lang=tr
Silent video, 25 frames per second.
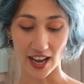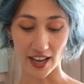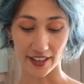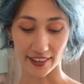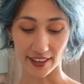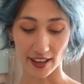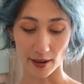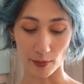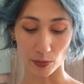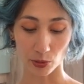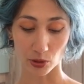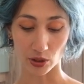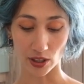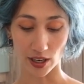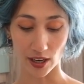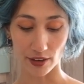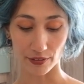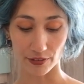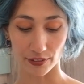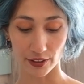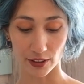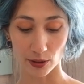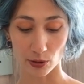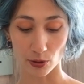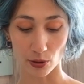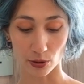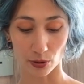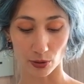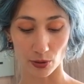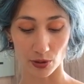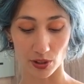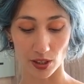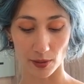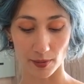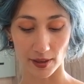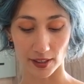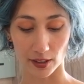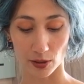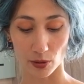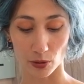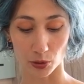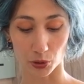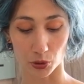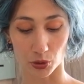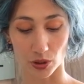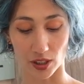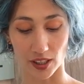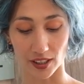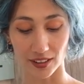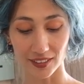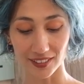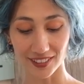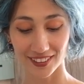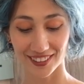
annem bu tarifi dört gözle bekliyor şu an.